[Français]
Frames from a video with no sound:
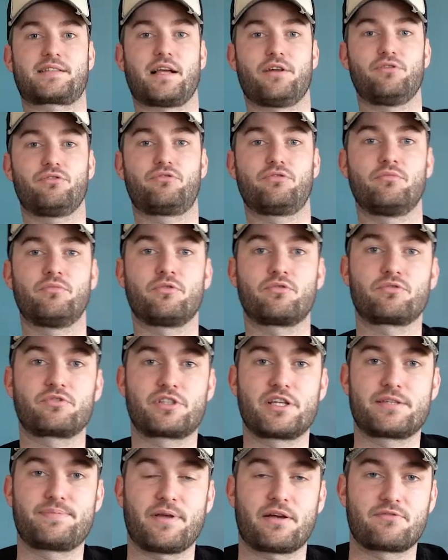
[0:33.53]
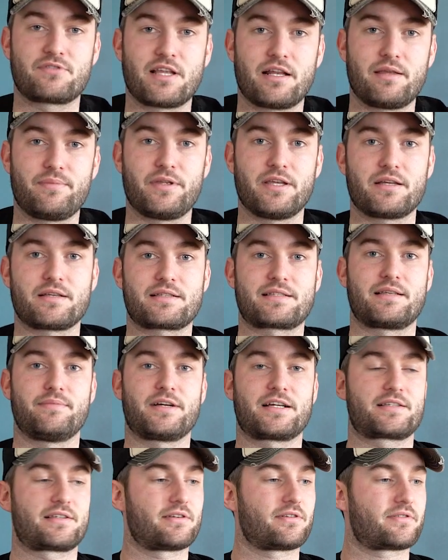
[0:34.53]
Salut tout le monde, j'espère que vous allez bien, c'est
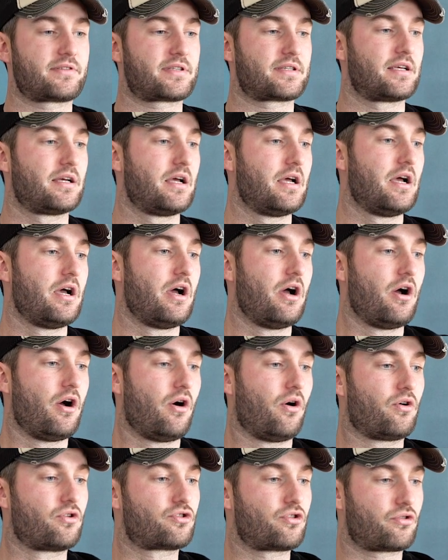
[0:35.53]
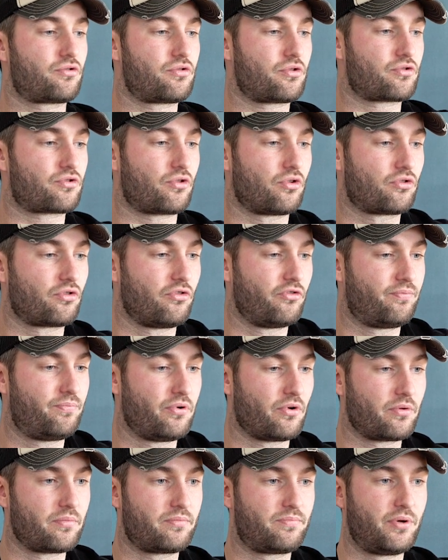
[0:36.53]
Maxence. Aujourd'hui, on se retrouve
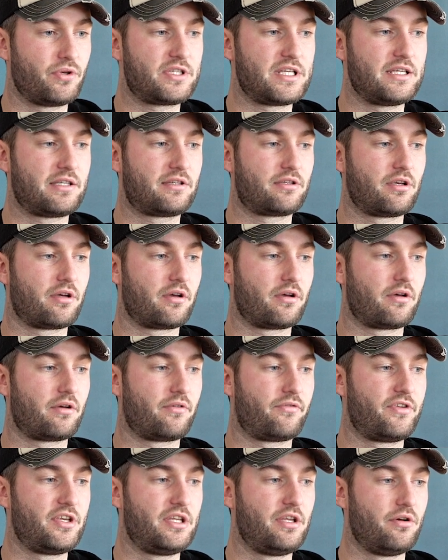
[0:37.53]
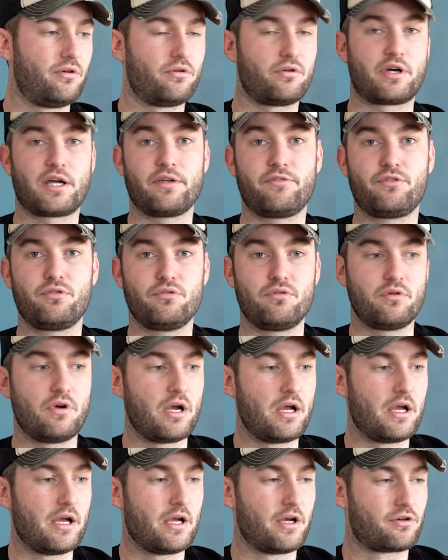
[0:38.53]
pour une petite euh, vidéo review.
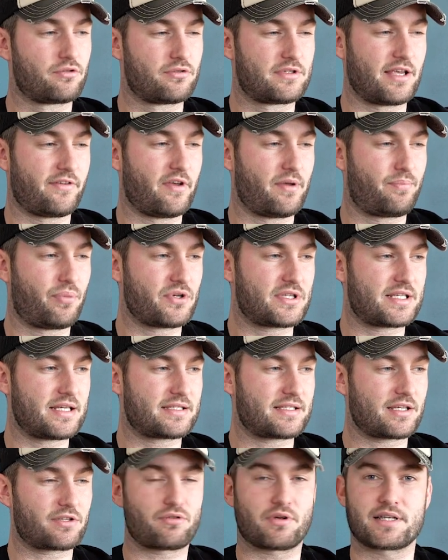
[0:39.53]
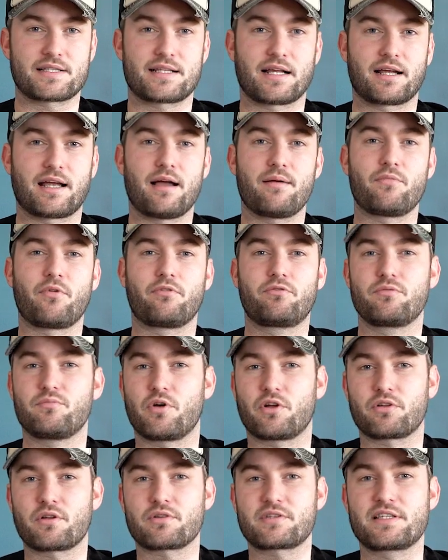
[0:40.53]
Je vous avais posté ça sur Instagram en vous
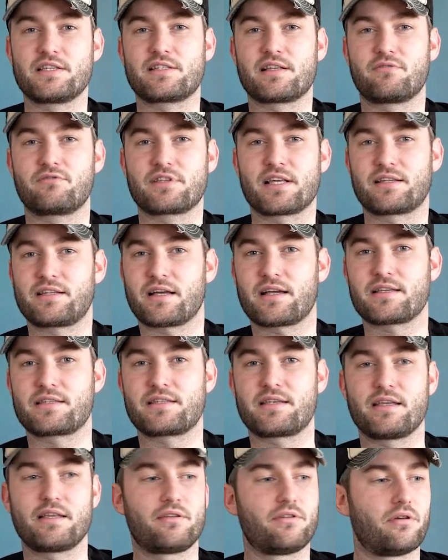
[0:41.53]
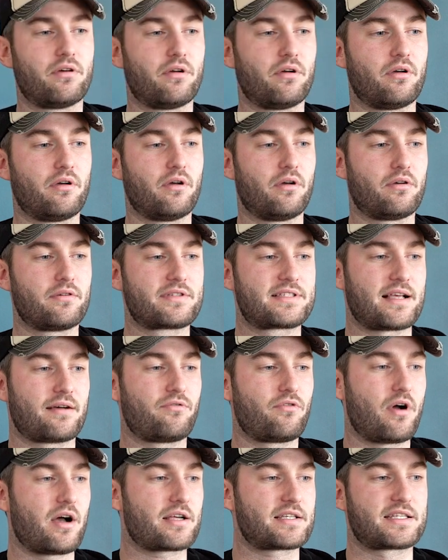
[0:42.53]
demandant si ça vous intéressait de
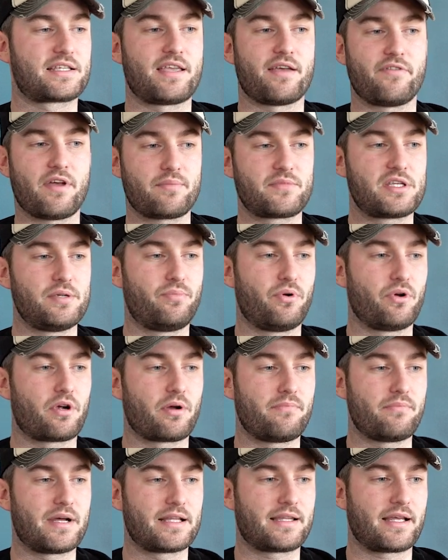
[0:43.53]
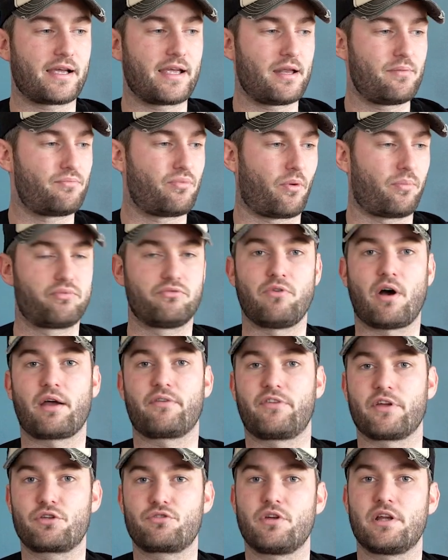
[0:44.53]
savoir ce qu'il y avait un petit peu comme matériel pour pouvoir
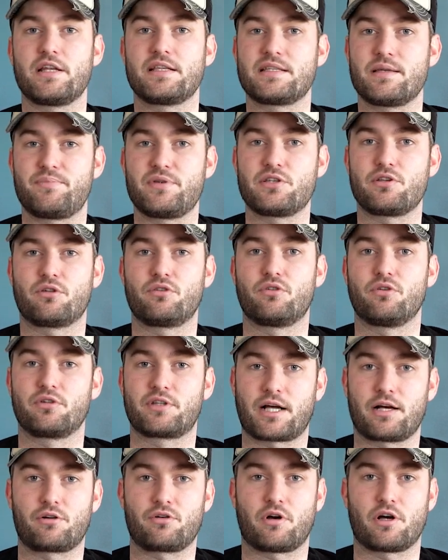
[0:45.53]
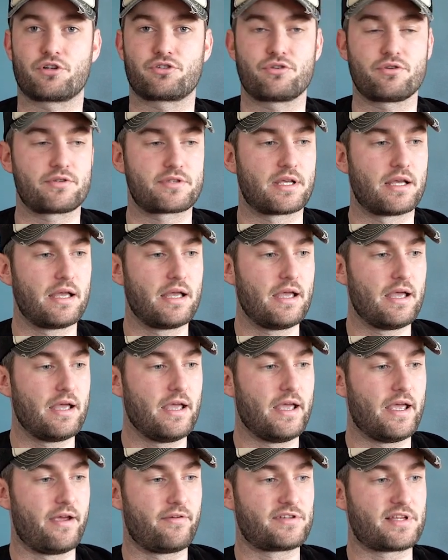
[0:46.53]
effectuer les épisodes de Tracorageuse.
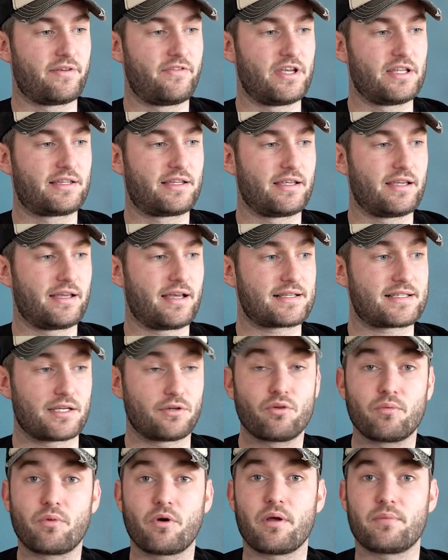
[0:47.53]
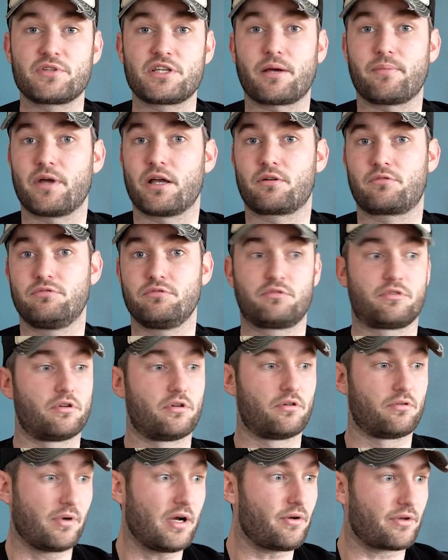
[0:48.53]
Et vous avez été assez nombreux à me dire, bah écoute,
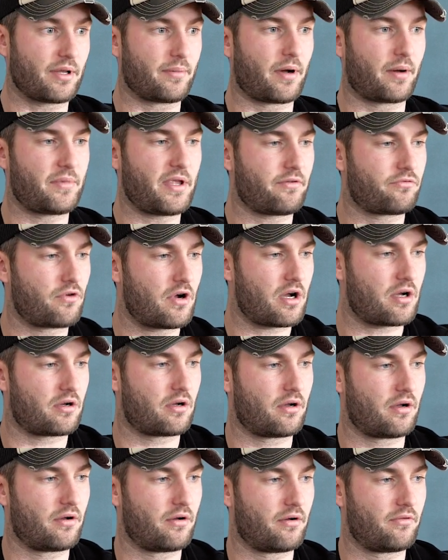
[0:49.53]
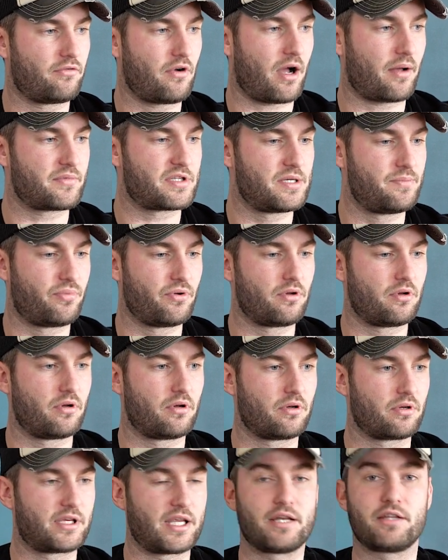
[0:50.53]
euh, ouais, on aimerait bien voir, euh, voir un petit
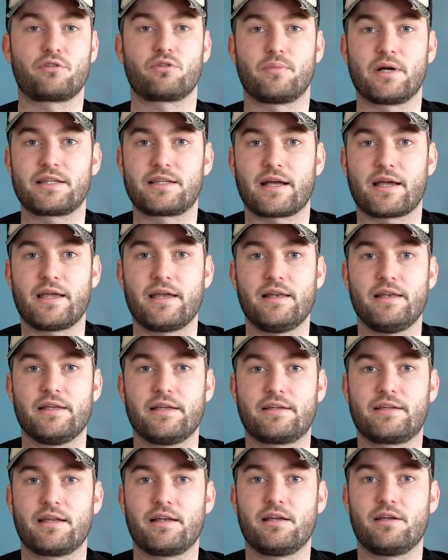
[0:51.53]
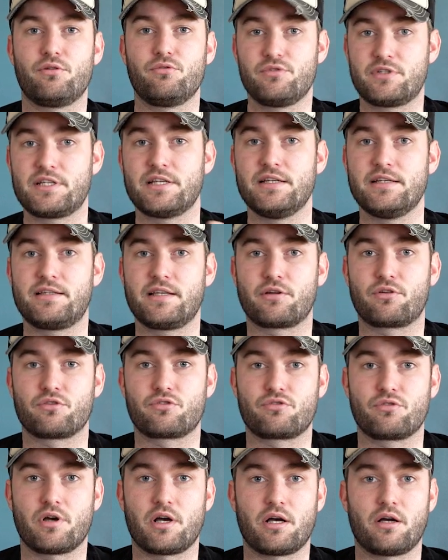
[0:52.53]
peu quel est ton matériel et quelle est l'utilité que
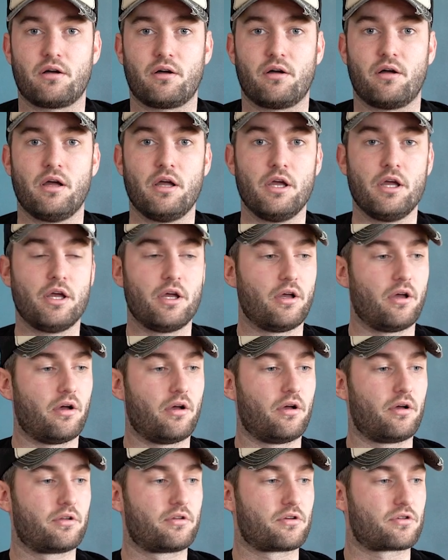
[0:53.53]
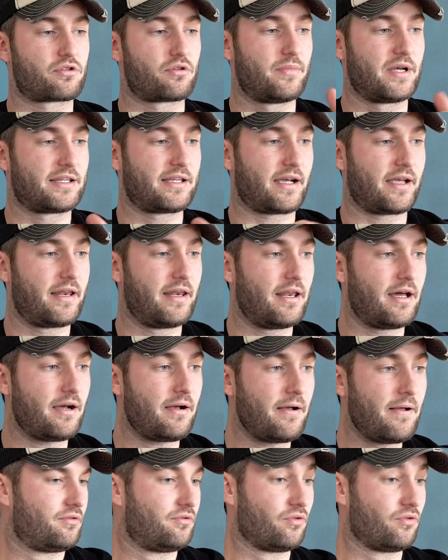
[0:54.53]
tu as dans ce matériel-là.